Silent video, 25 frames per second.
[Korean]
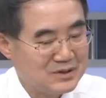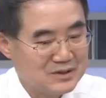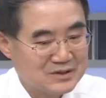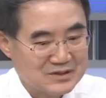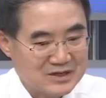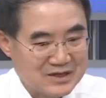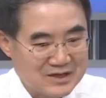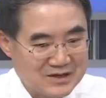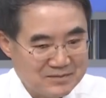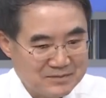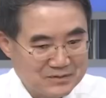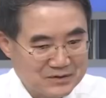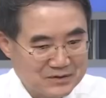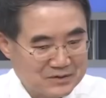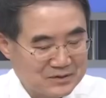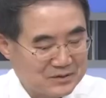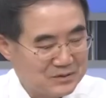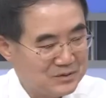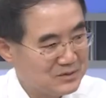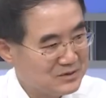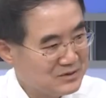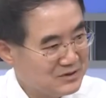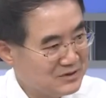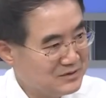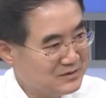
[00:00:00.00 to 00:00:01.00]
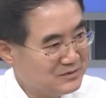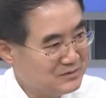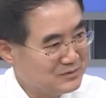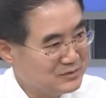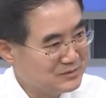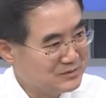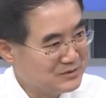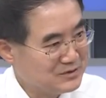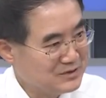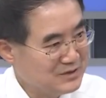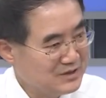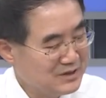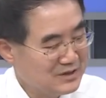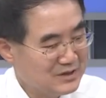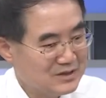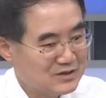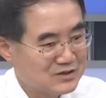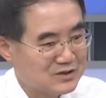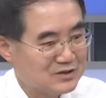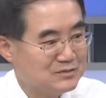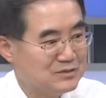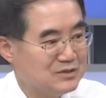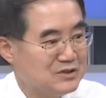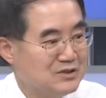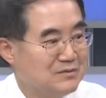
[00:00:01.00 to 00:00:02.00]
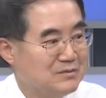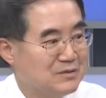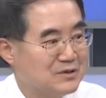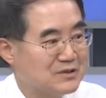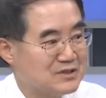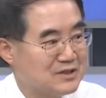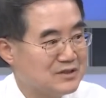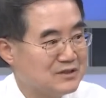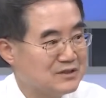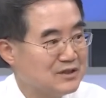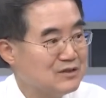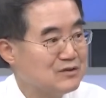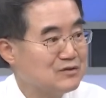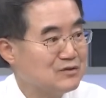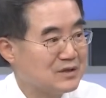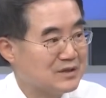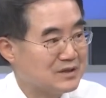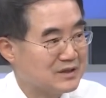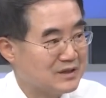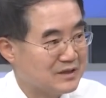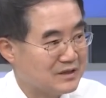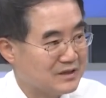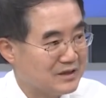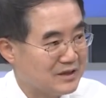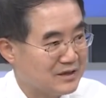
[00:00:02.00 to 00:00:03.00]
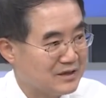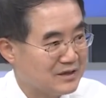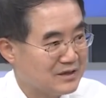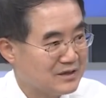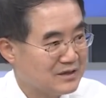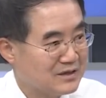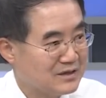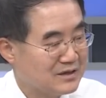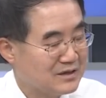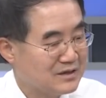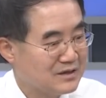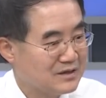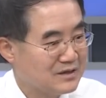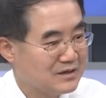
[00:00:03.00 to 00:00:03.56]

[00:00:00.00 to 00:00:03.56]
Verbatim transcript: 4% 이런 부분이 전부 2%에 돌아다 있다. 음.